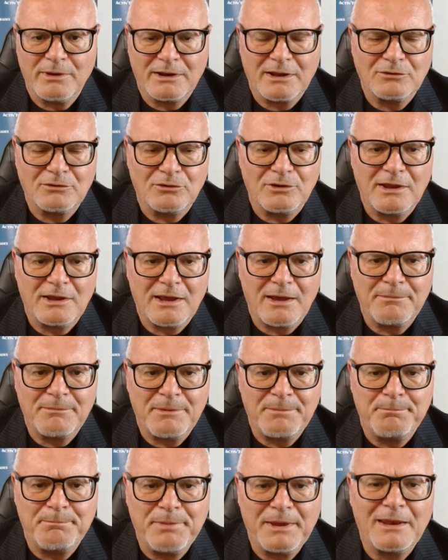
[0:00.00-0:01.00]
mercato dei
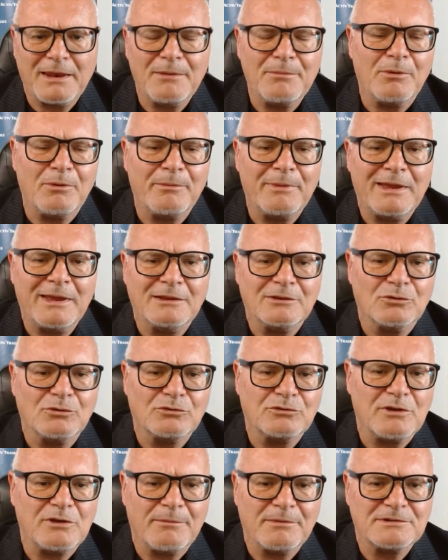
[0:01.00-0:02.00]
cambi per il
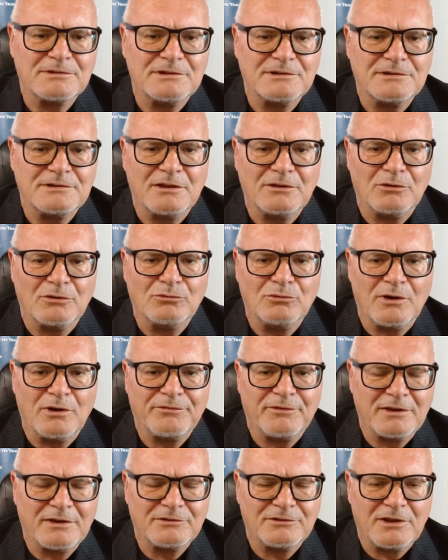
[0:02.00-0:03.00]
momento stiamo assistendo ad
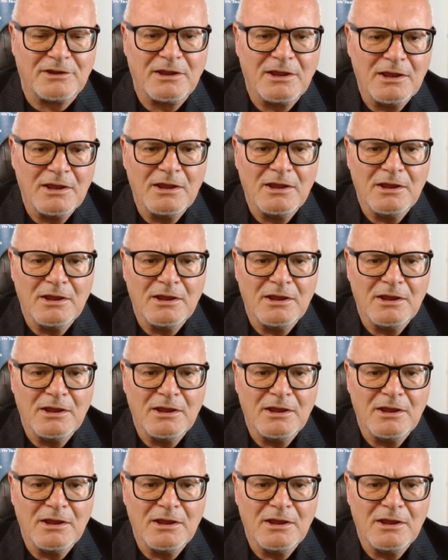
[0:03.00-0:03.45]
una fase